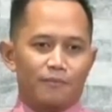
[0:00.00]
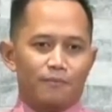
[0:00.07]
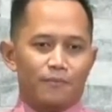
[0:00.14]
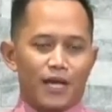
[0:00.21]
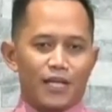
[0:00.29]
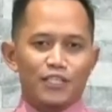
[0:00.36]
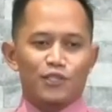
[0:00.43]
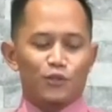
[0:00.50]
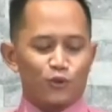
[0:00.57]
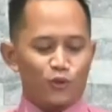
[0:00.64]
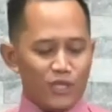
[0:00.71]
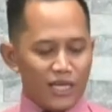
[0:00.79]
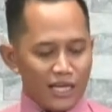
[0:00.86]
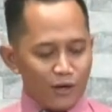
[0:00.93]
Maka
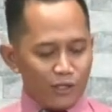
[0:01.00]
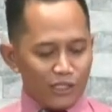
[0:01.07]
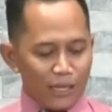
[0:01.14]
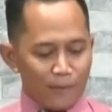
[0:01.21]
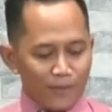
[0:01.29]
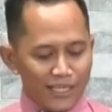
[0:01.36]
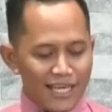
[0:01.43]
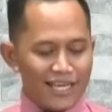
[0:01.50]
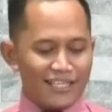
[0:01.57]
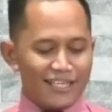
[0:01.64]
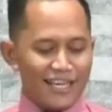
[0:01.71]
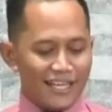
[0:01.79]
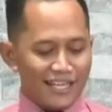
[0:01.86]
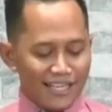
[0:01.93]
sesungguhnya kalau kita melihat
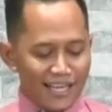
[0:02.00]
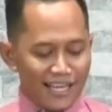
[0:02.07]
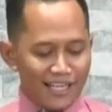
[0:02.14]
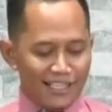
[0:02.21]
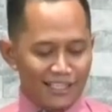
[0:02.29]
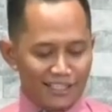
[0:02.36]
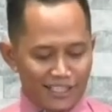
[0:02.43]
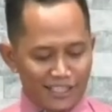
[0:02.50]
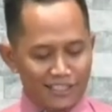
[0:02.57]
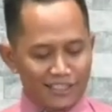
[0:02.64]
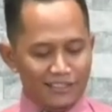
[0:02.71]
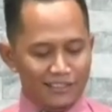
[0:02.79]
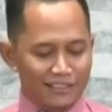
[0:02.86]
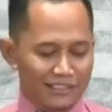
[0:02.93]
dari hal ini,
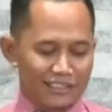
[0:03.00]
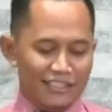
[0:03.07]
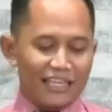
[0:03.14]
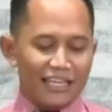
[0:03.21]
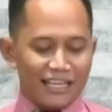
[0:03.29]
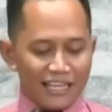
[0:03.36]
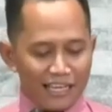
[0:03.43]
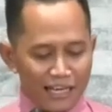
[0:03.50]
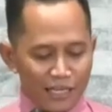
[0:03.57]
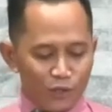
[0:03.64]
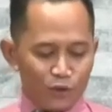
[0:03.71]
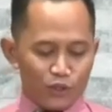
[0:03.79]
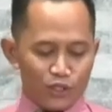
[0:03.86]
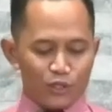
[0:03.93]
gara-gara
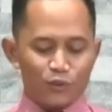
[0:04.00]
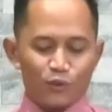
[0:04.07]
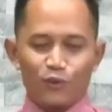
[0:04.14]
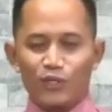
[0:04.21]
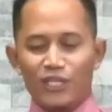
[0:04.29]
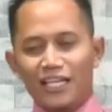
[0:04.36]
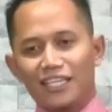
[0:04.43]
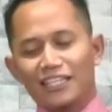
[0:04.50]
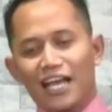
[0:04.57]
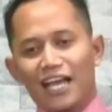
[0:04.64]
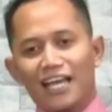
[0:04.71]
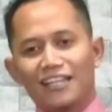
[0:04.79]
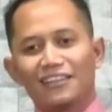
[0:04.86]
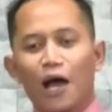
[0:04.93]
Yunus sesungguhnya kita
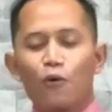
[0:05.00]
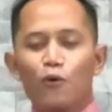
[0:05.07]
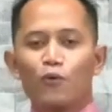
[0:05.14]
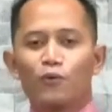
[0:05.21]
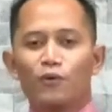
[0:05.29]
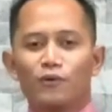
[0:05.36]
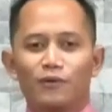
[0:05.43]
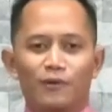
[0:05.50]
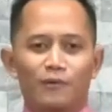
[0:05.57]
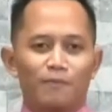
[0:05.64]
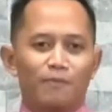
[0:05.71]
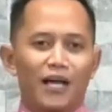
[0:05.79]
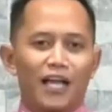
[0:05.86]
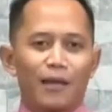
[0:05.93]
akan tahu
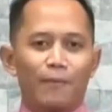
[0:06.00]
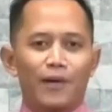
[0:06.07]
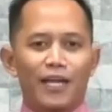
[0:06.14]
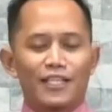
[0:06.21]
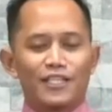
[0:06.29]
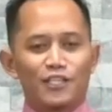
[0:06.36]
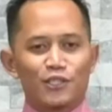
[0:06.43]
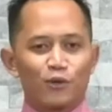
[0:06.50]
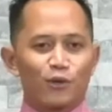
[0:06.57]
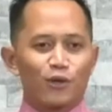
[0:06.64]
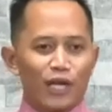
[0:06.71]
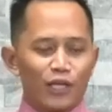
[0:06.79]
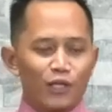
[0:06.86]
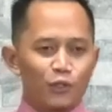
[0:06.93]
bagaimana
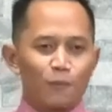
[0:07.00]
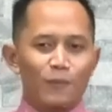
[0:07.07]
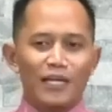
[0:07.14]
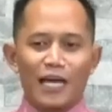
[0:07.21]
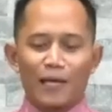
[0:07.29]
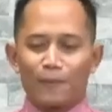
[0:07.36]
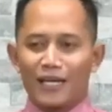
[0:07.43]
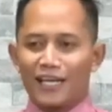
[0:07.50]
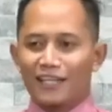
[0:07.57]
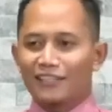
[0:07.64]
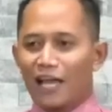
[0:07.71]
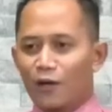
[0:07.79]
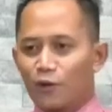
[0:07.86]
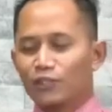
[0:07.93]
seseorang itu benar-benar
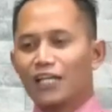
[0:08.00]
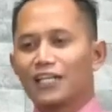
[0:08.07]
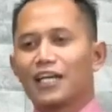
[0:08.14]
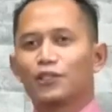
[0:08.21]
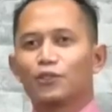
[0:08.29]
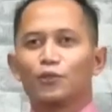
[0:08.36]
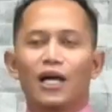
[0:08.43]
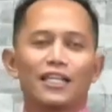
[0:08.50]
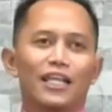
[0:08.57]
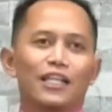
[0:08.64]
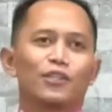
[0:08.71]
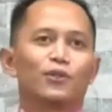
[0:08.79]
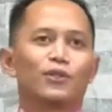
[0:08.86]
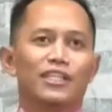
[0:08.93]
takut akan Tuhan
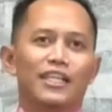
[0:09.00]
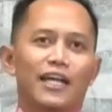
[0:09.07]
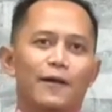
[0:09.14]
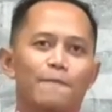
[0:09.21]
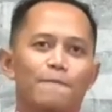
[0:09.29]
atau tidak.